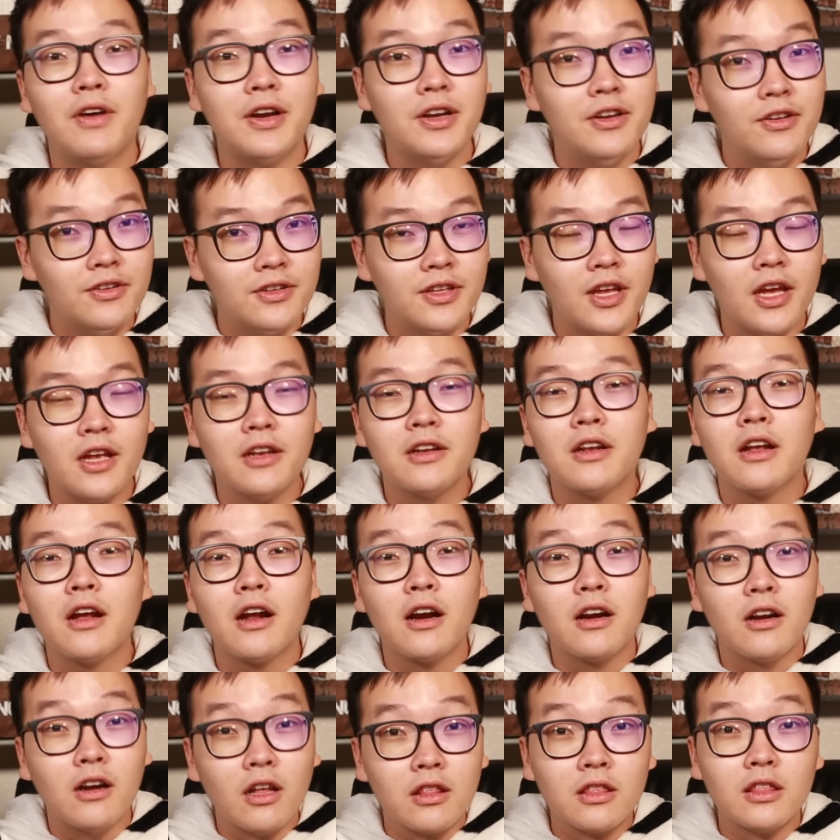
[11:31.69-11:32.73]
và đương nhiên
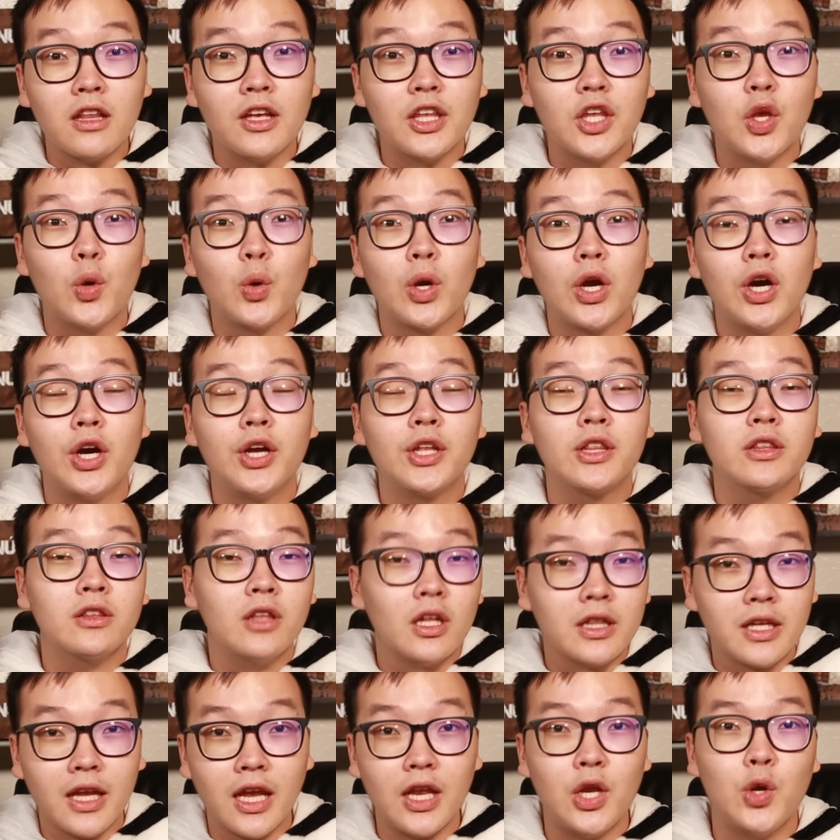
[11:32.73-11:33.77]
rất là nhiều người
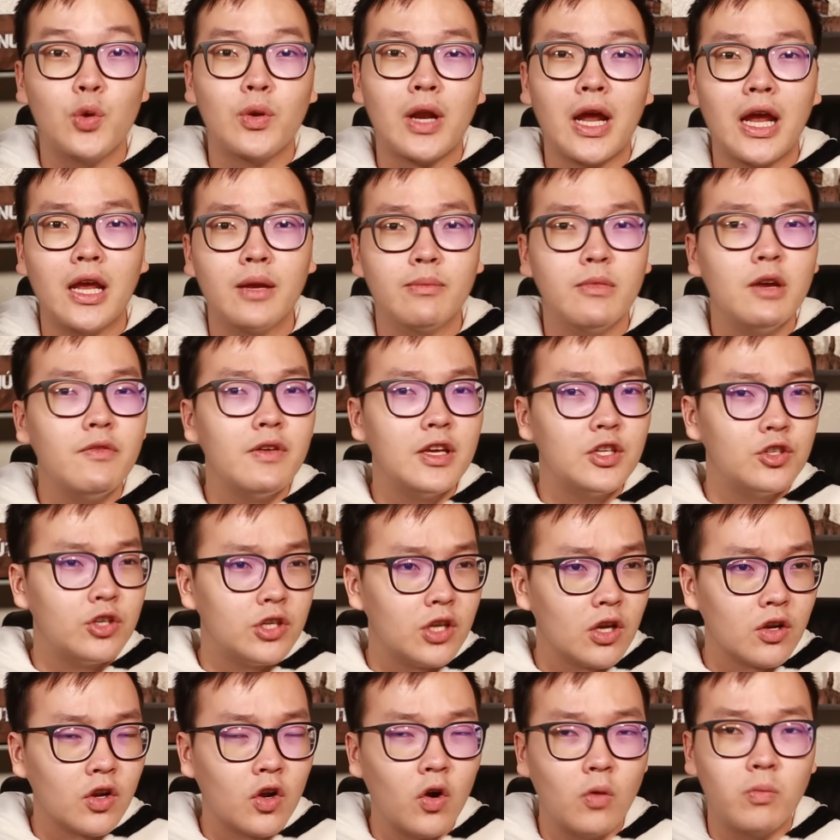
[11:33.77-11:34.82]
thích cái điều này bởi vì suy
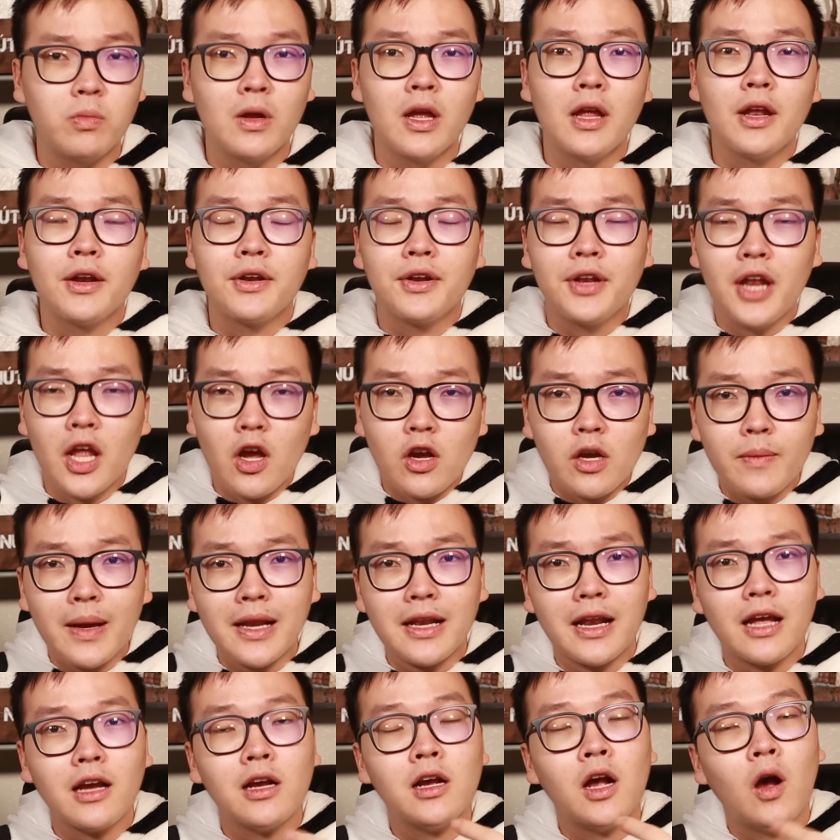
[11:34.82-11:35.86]
cho cùng nếu các
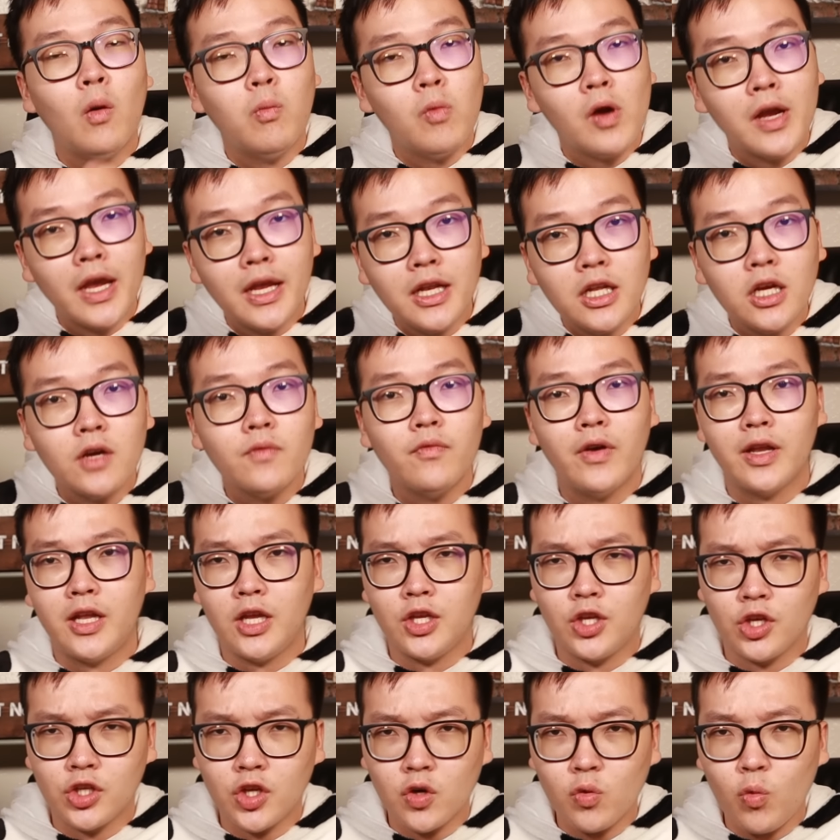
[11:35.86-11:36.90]
bạn đã không có kiến thức về thị
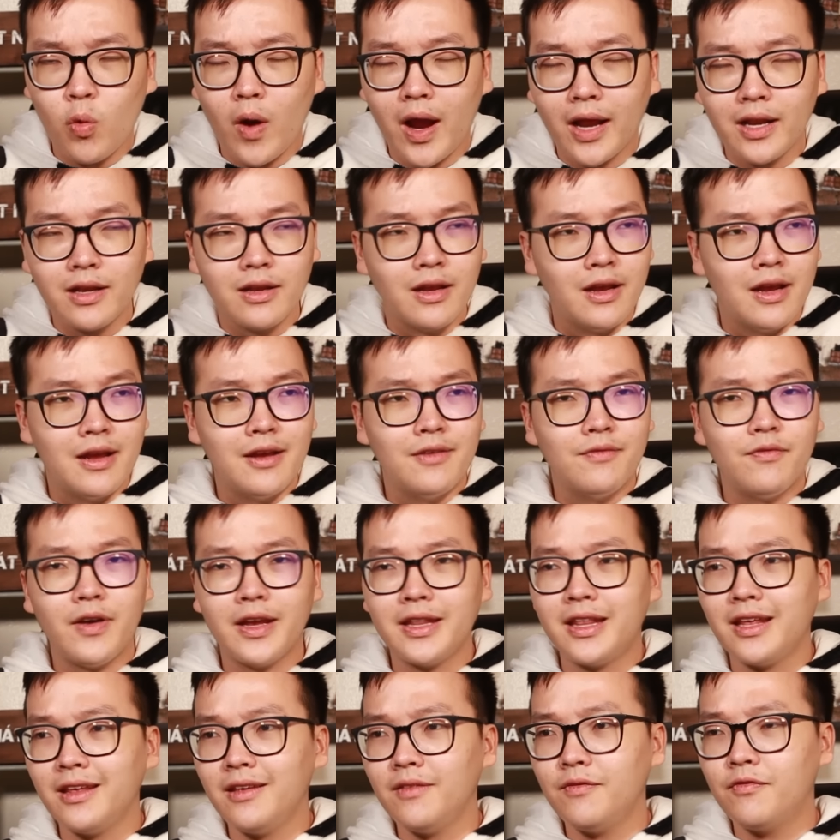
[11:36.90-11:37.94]
trường chứng khoán vậy
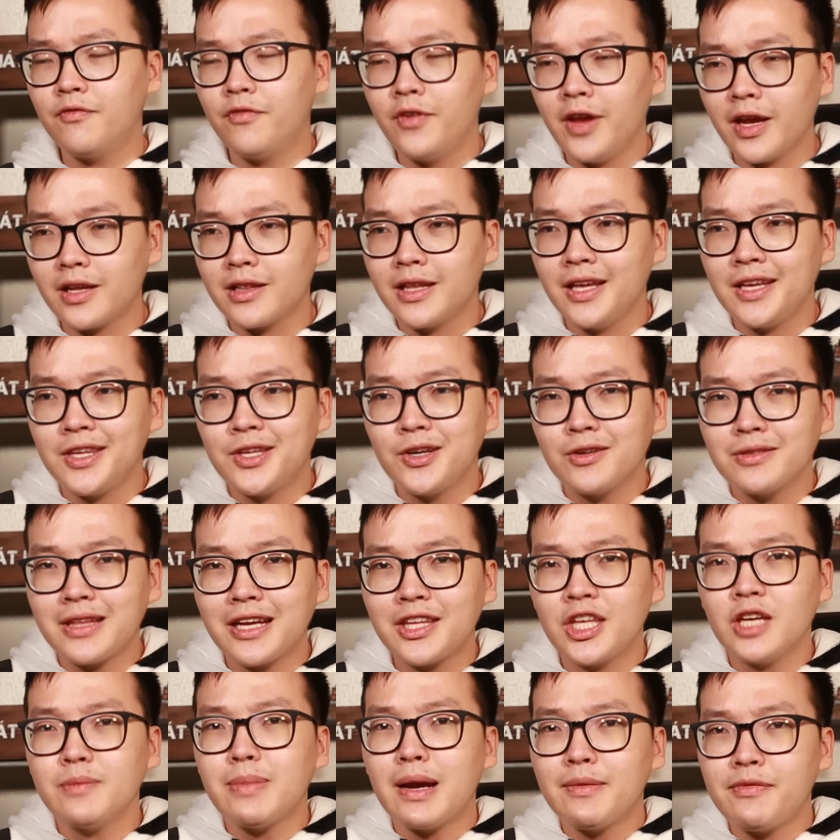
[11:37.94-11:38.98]
thì việc thị trường tăng
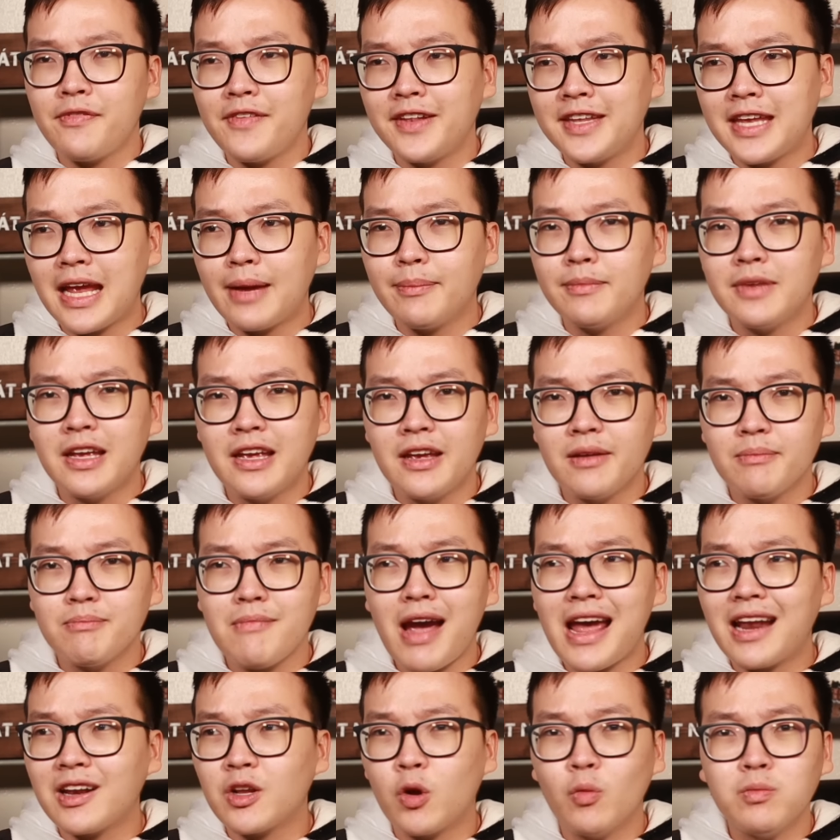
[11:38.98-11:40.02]
trưởng 30%
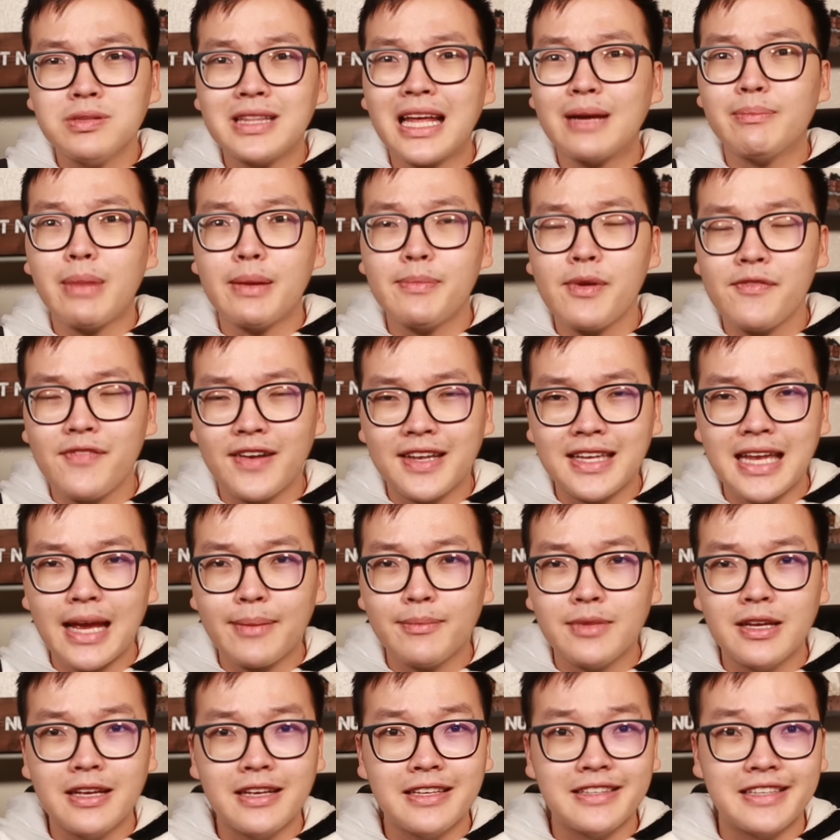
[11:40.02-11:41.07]
bạn cũng tăng 30%
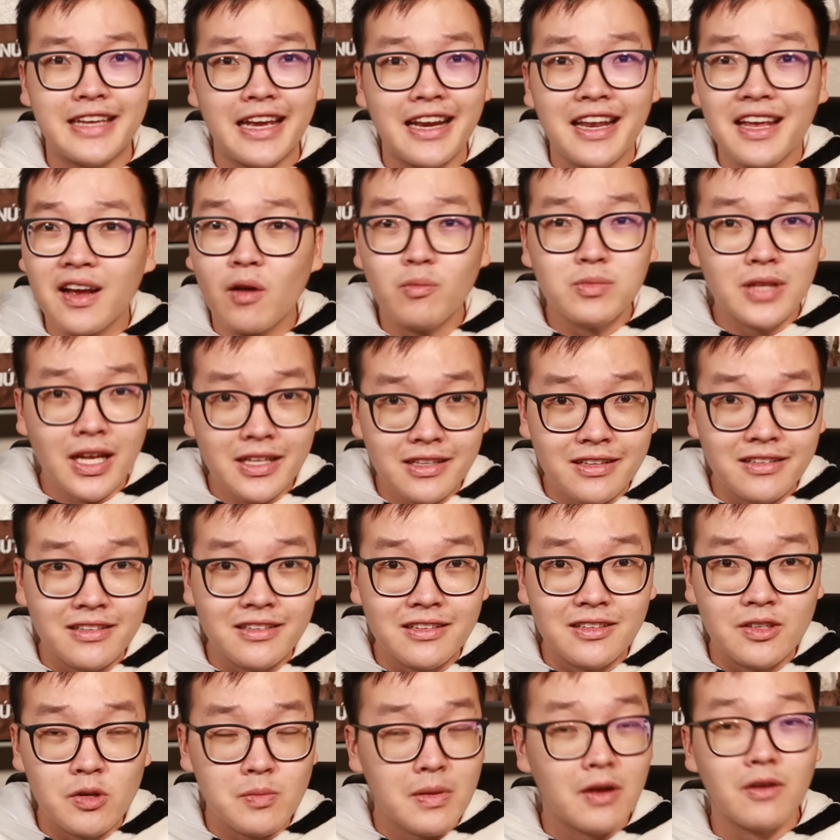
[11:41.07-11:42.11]
chẳng lẽ không thích
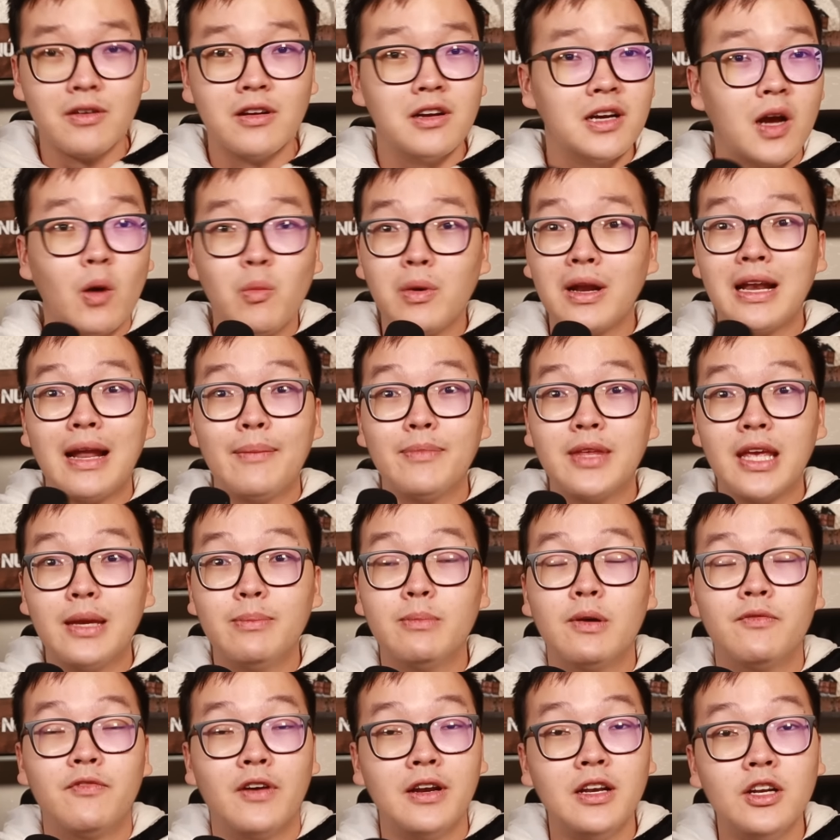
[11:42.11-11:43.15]
đúng không? Không cần làm gì
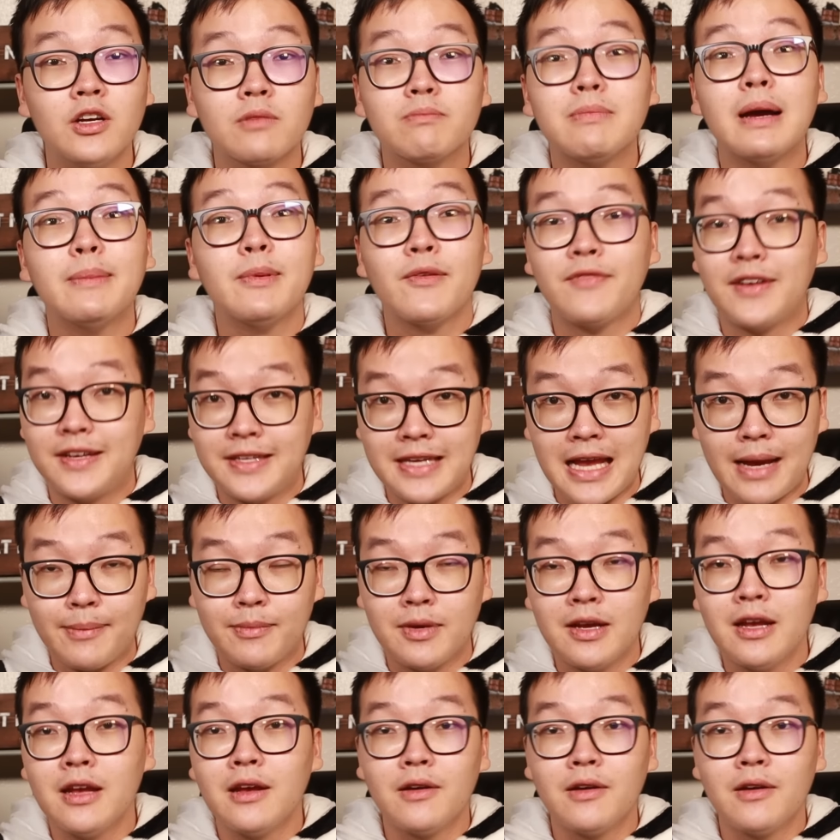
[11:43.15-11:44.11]
mà vẫn được 30%